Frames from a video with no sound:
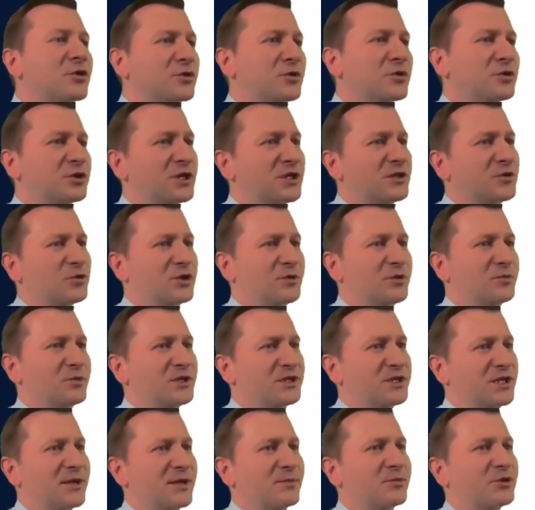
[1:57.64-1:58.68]
Wiążą się z dużym
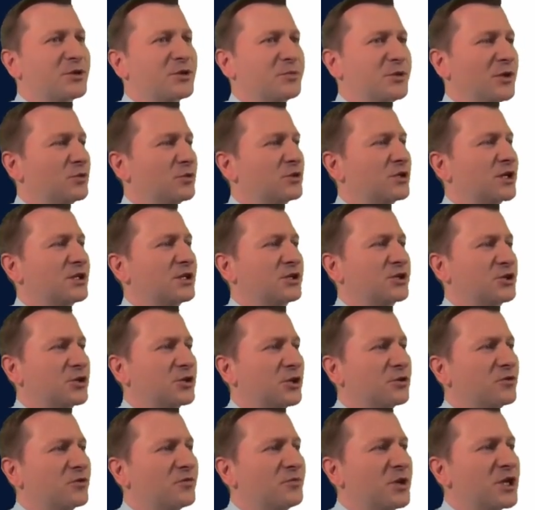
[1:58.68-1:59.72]
ryzykiem szybkiej utraty
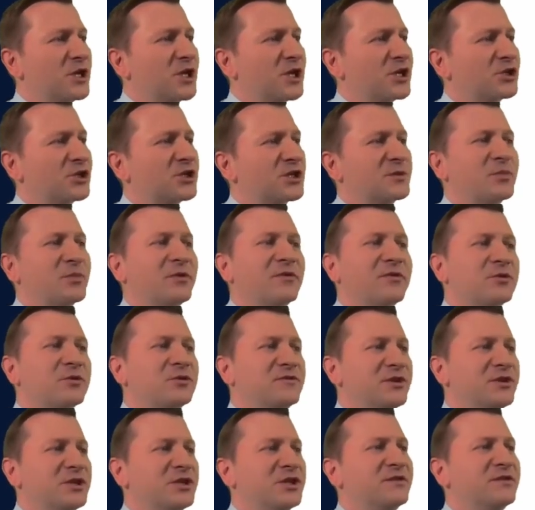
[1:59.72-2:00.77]
środków pieniężnych z powodu
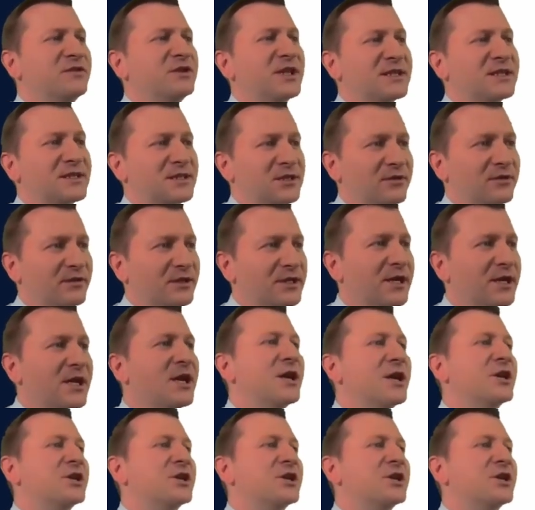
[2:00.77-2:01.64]
dźwigni finansowej.